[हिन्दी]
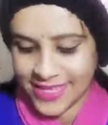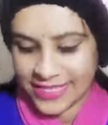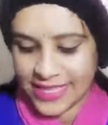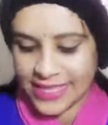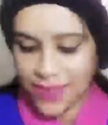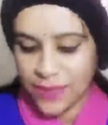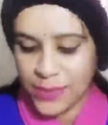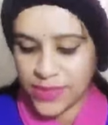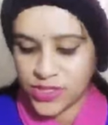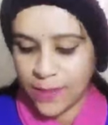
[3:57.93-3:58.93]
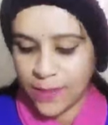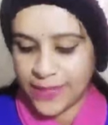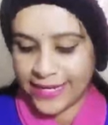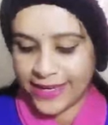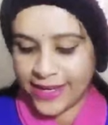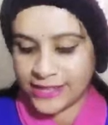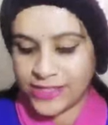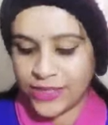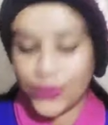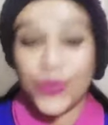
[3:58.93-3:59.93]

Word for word: दी मैं पंजाब पटियाला से हूँ